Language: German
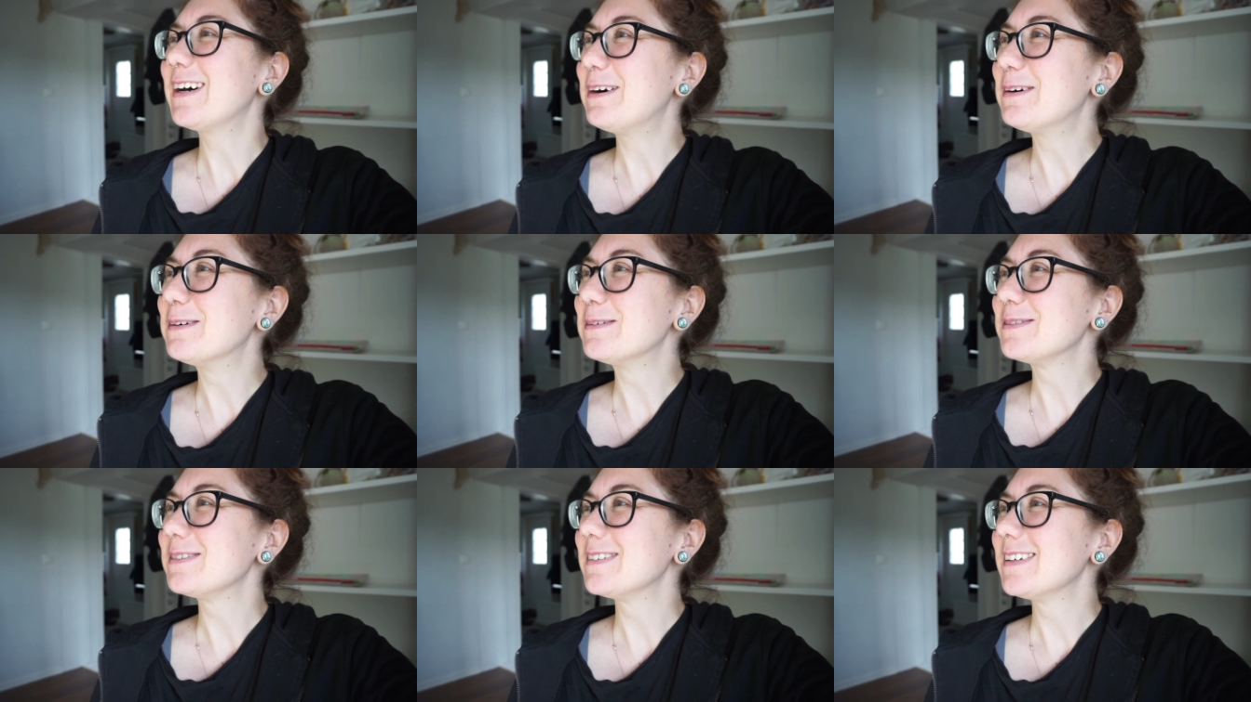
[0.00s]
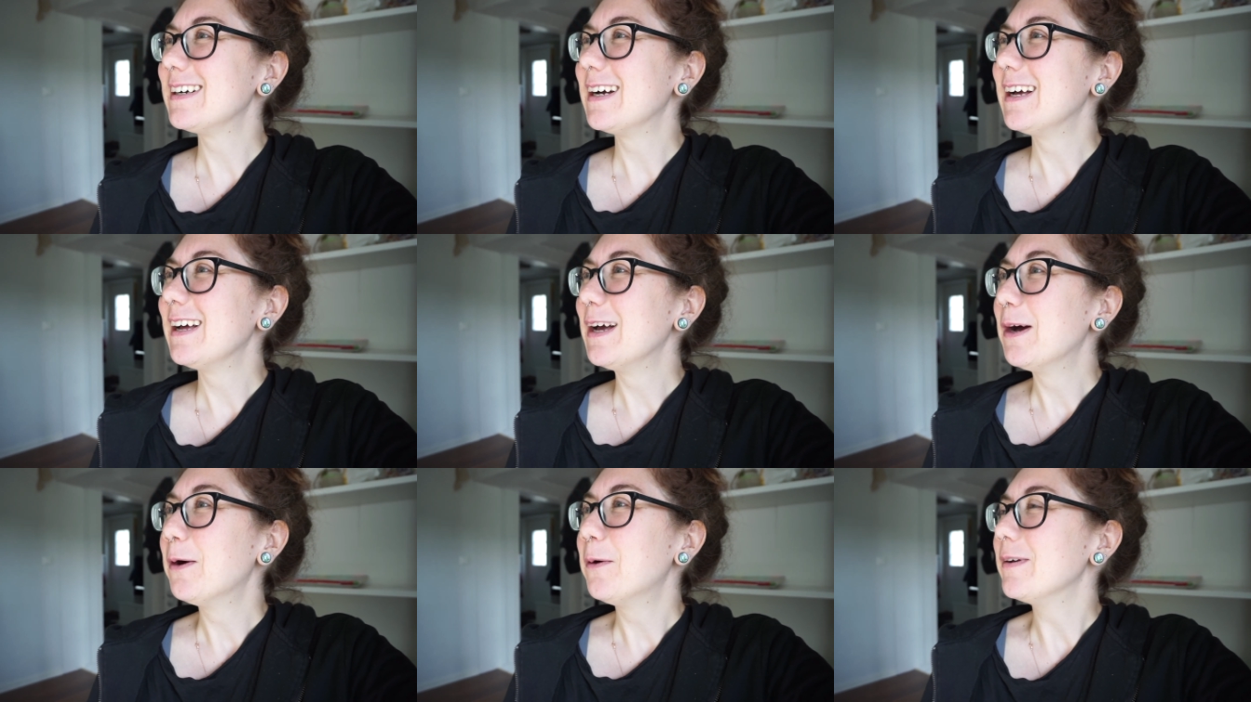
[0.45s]
auf
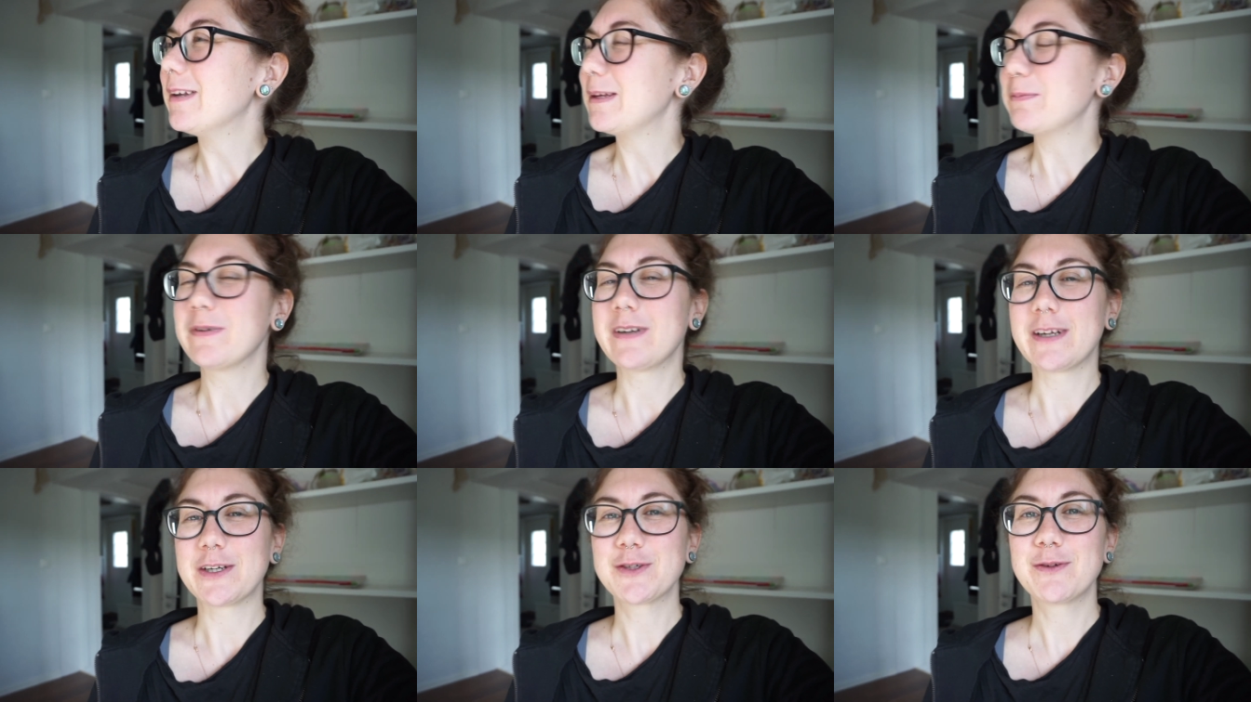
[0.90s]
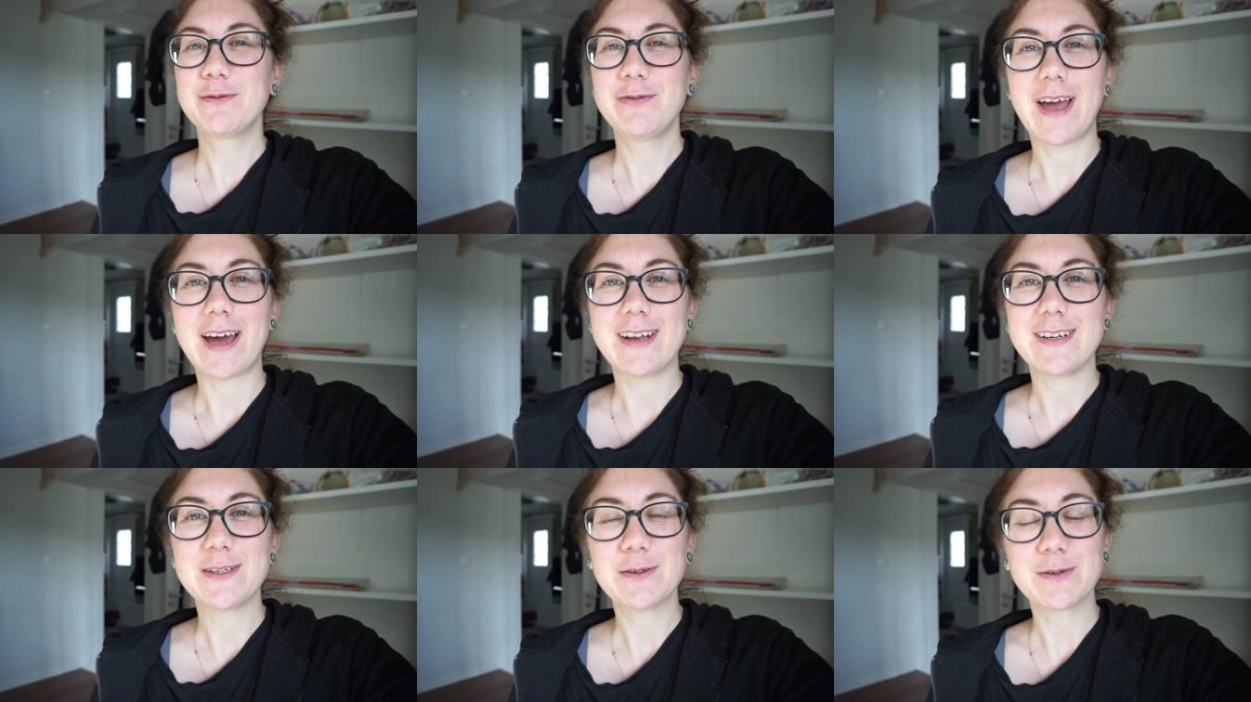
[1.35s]
und ich bin dann schon
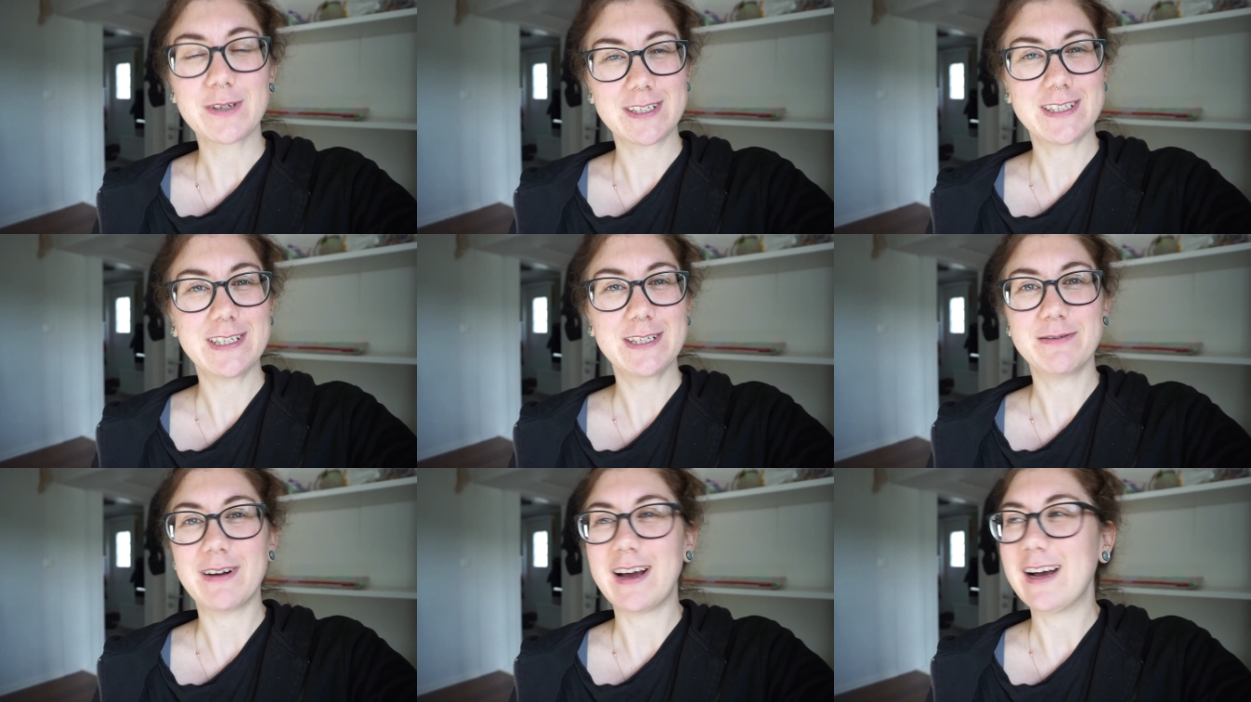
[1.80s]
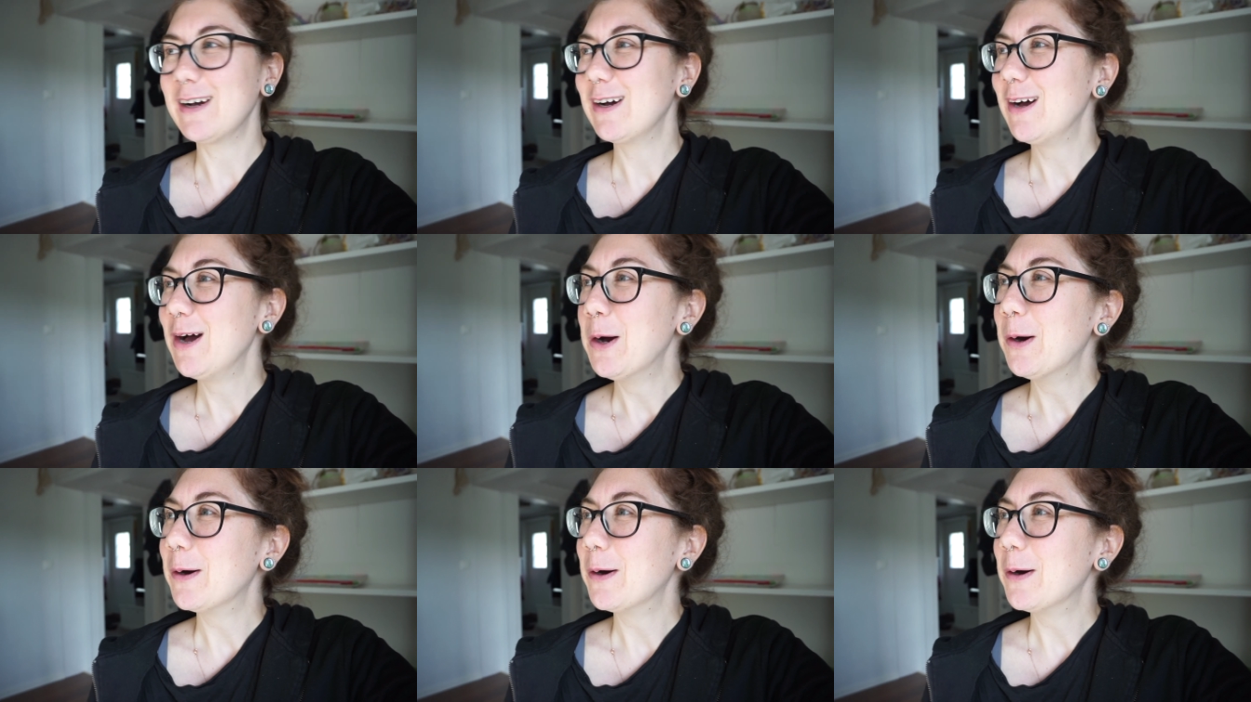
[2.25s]
fertig und richtig wach.